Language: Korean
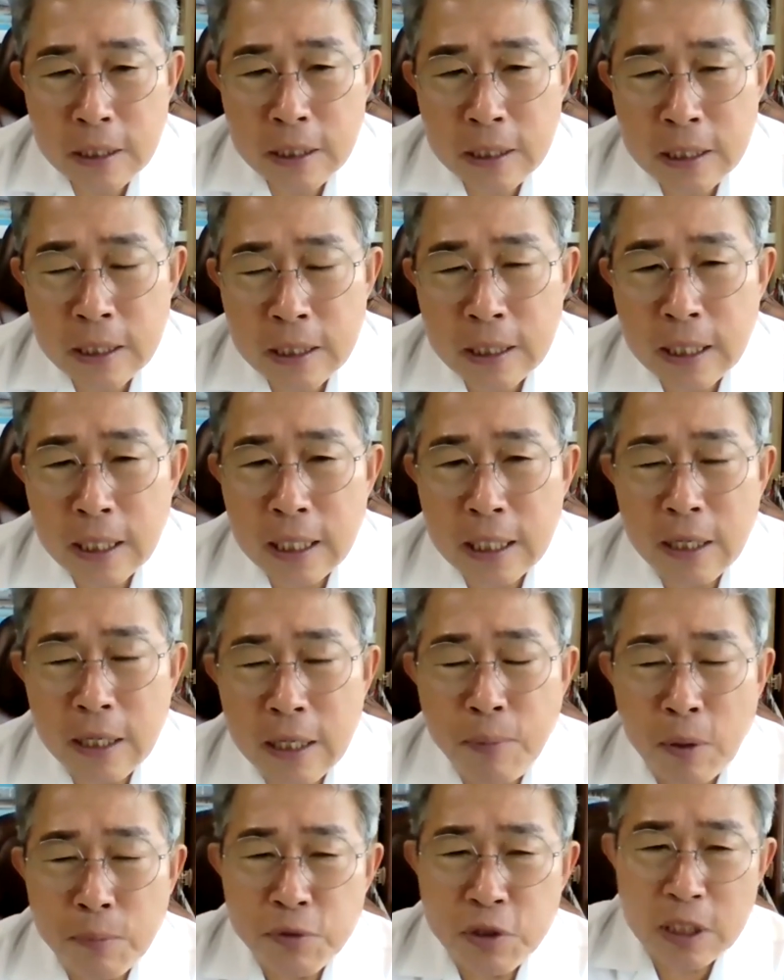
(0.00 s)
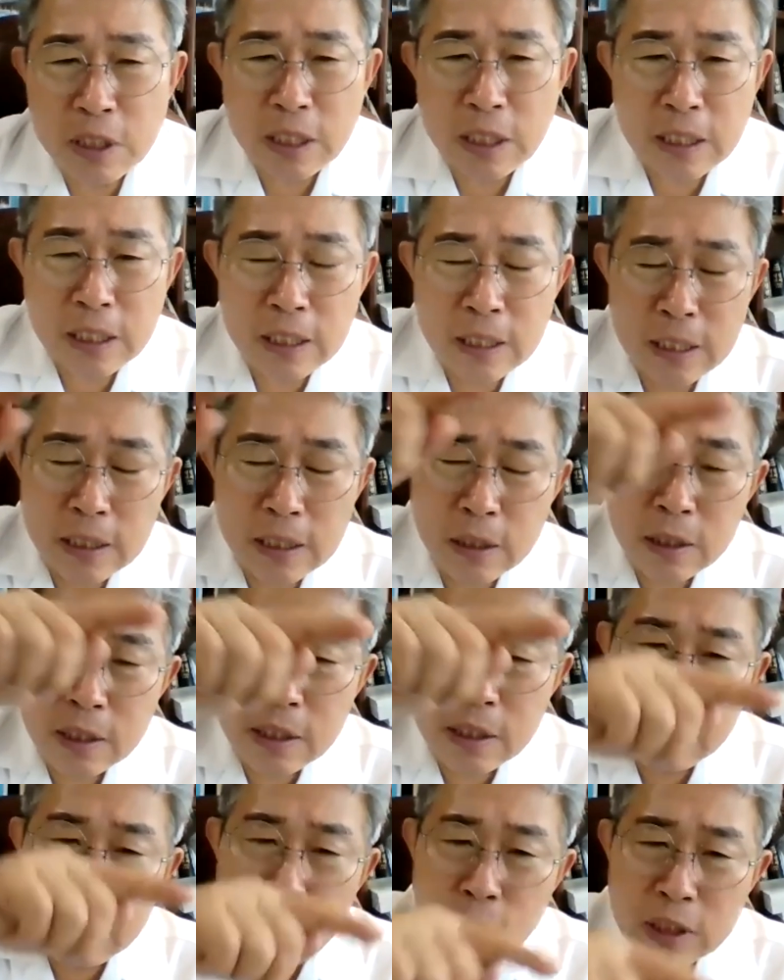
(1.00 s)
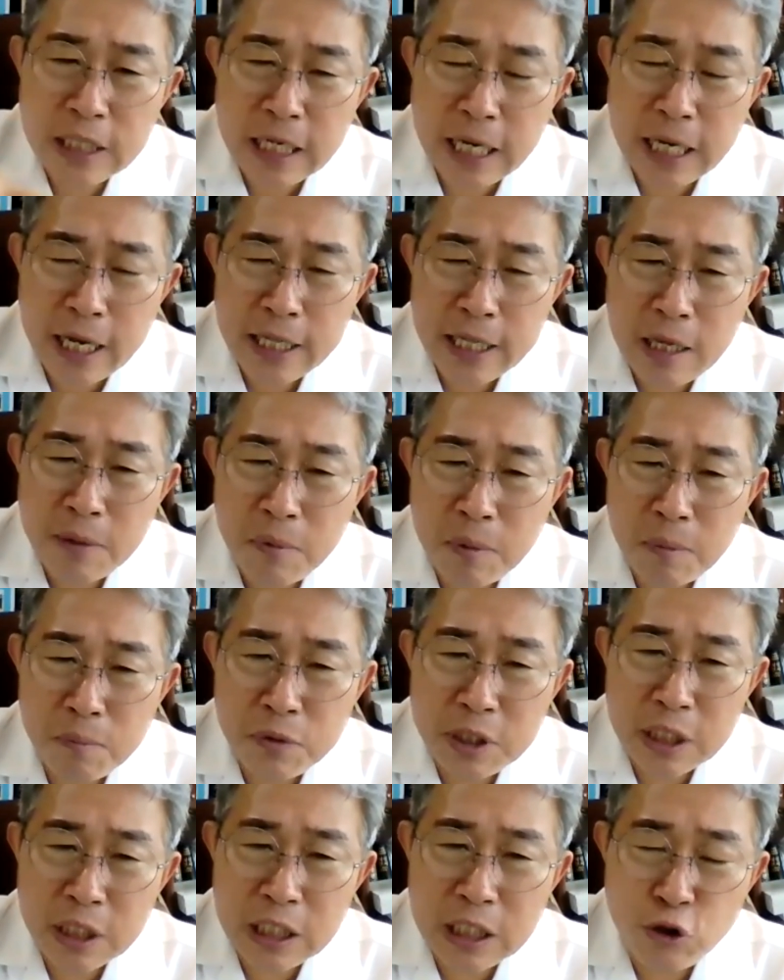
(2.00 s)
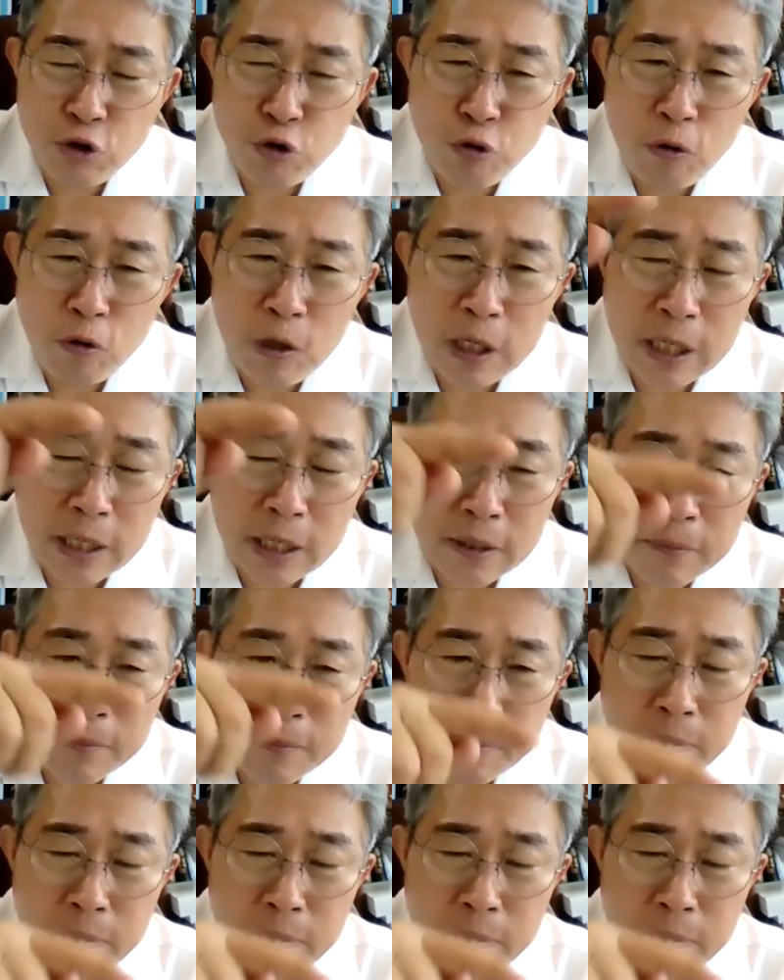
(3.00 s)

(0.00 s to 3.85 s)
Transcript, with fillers: 인간의 법칙, 이 자연의 법칙, 순리,